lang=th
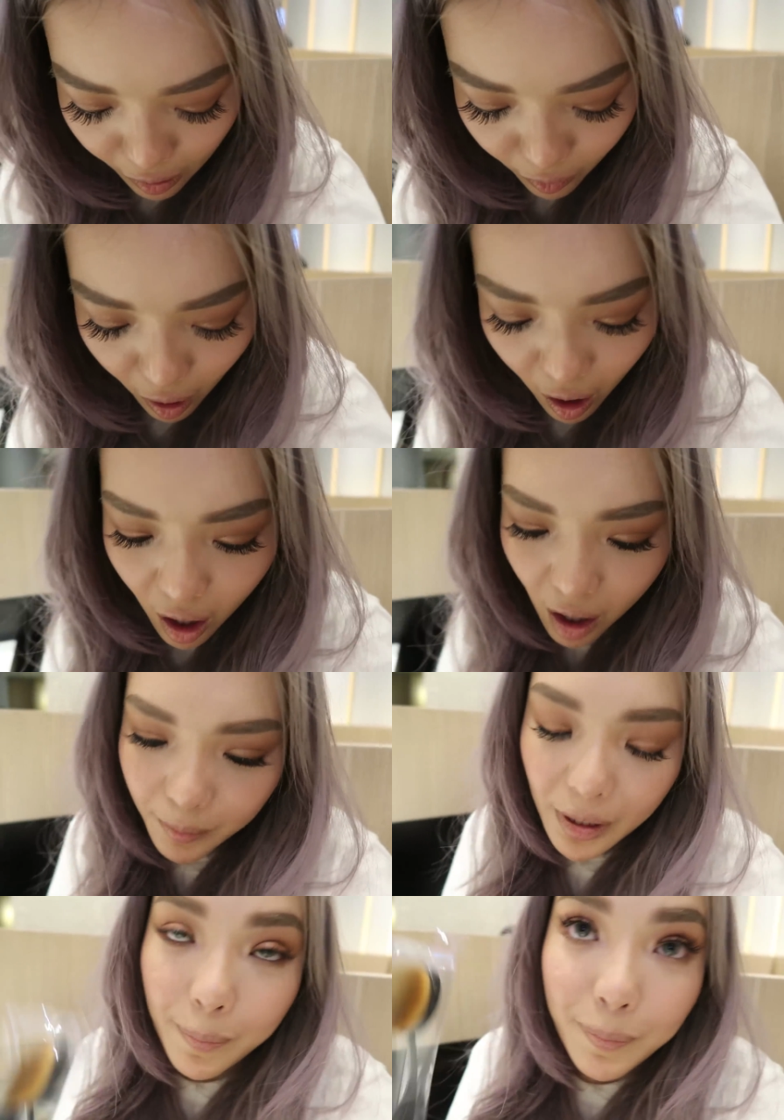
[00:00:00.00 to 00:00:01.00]
แล้วก็
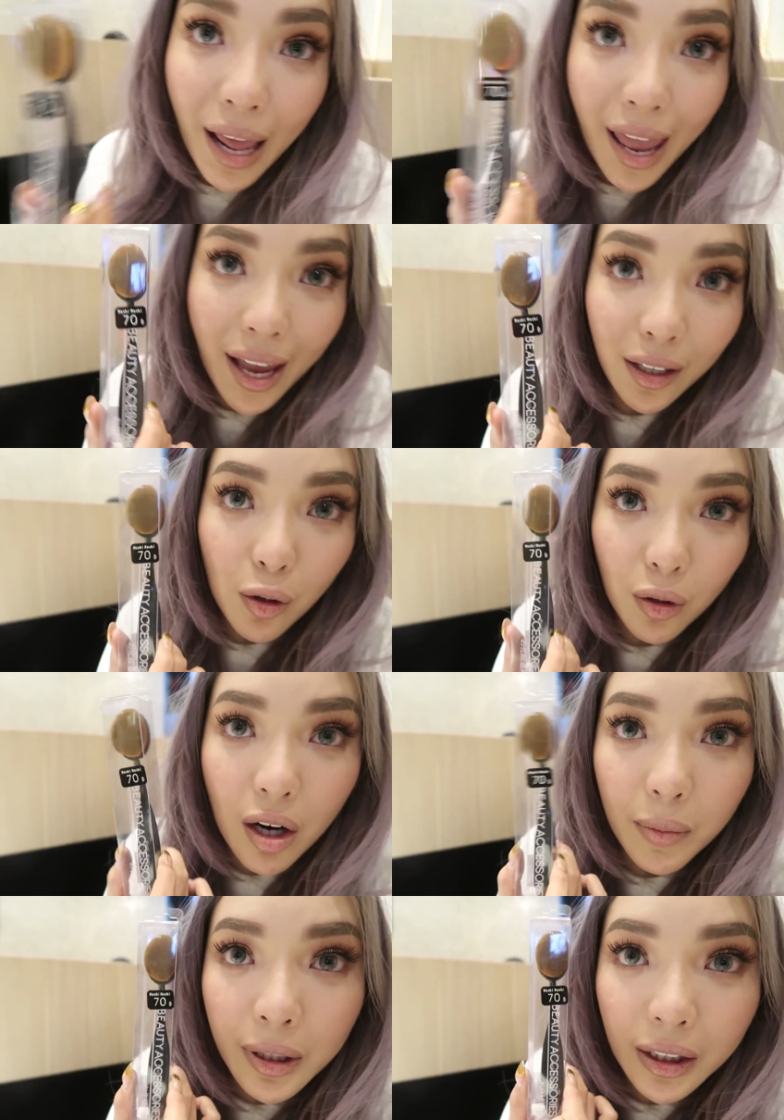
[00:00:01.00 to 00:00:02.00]
มีแปรงรอง
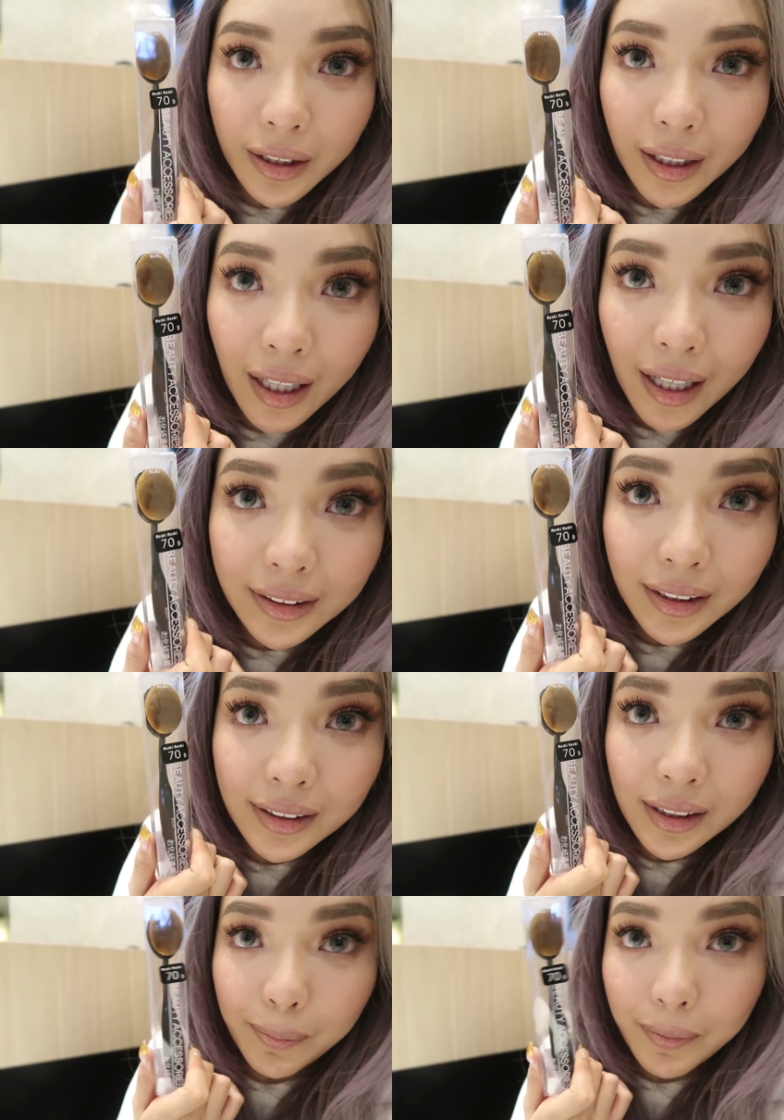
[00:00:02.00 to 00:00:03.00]
รองพื้นนะคะ
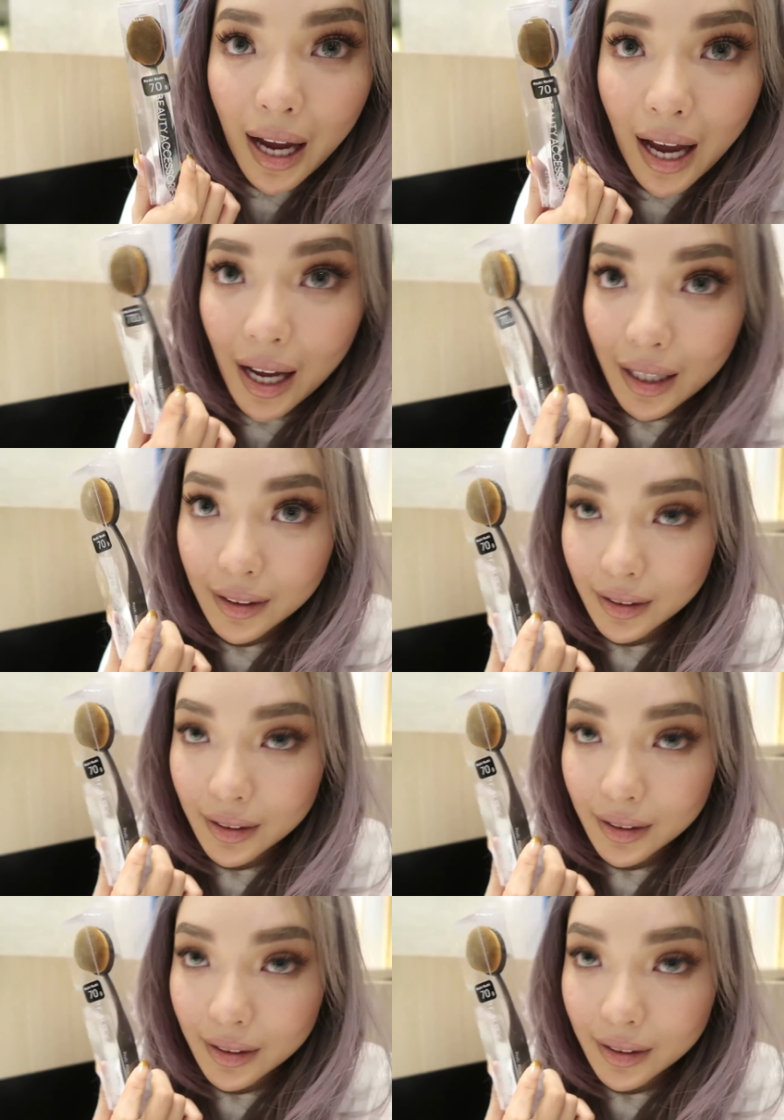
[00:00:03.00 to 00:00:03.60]
70บาท